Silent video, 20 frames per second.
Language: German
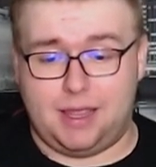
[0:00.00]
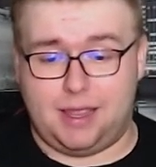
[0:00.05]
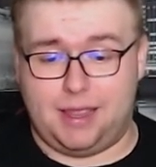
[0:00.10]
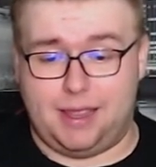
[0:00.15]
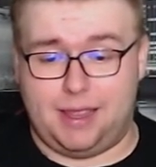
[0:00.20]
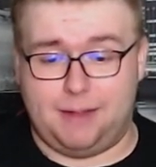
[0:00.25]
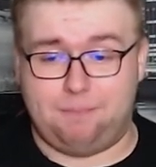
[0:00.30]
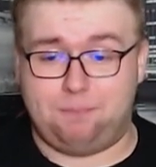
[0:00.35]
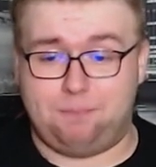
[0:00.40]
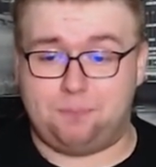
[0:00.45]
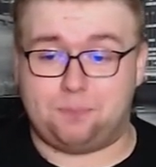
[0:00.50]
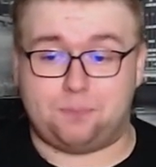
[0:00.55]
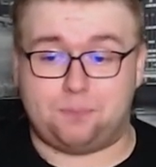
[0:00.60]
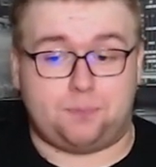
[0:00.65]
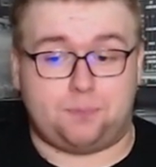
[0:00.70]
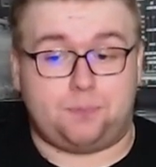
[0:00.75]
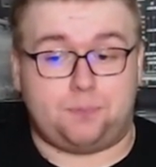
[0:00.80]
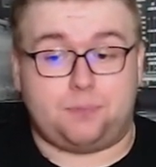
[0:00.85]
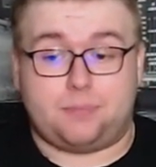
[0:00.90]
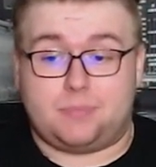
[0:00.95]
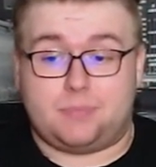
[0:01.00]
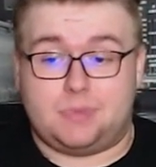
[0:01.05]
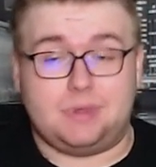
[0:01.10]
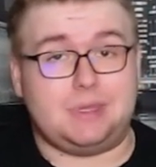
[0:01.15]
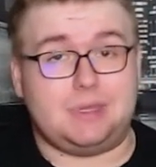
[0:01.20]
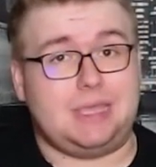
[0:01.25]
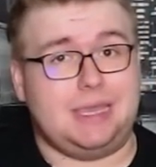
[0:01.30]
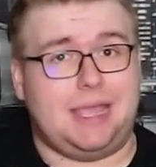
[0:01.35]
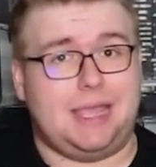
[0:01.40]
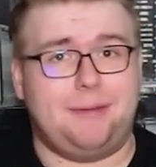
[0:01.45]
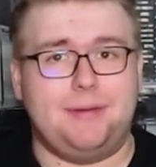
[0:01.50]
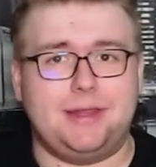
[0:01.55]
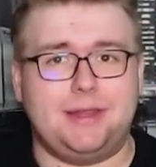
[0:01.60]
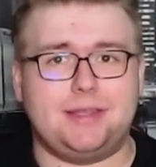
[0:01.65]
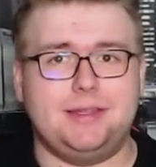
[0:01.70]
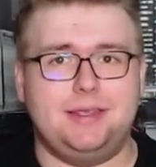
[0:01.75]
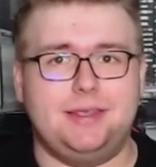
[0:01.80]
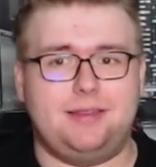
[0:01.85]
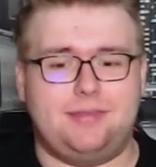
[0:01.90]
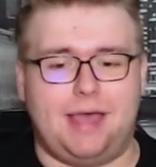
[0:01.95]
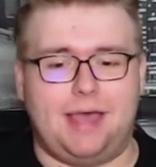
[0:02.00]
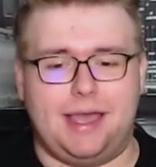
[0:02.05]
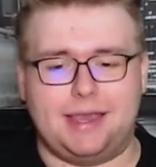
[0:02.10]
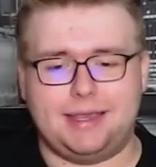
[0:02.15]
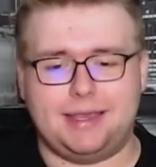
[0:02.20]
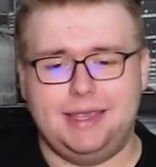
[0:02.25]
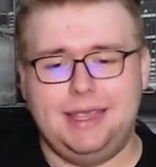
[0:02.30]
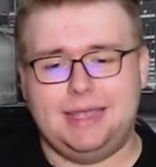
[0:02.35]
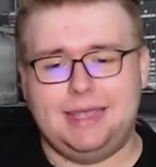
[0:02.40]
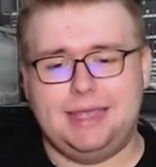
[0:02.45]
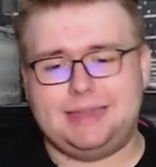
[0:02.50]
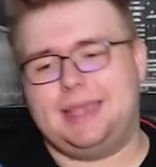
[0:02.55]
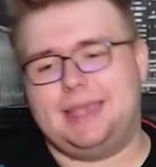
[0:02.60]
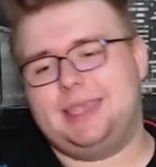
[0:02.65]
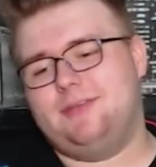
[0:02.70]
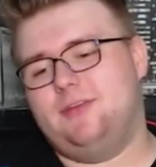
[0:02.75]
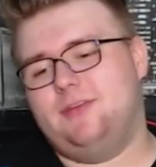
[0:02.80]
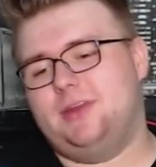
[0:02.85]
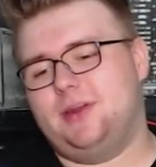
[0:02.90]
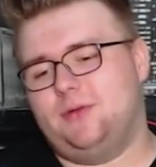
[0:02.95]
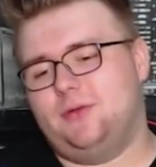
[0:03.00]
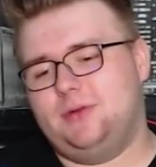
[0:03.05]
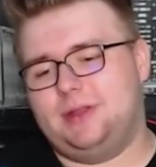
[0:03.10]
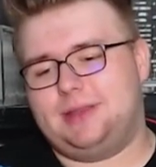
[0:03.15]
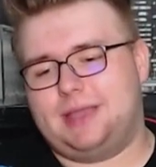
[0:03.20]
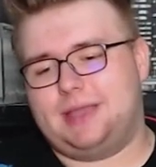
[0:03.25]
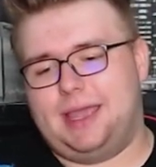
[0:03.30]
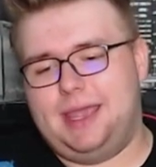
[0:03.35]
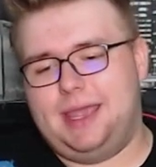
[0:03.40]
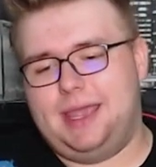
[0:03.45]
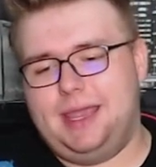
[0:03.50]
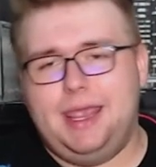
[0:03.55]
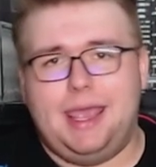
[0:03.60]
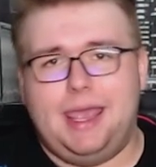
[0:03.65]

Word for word: Ähm, kann man echt nicht sagen. Dann gehen wir in Runde 3.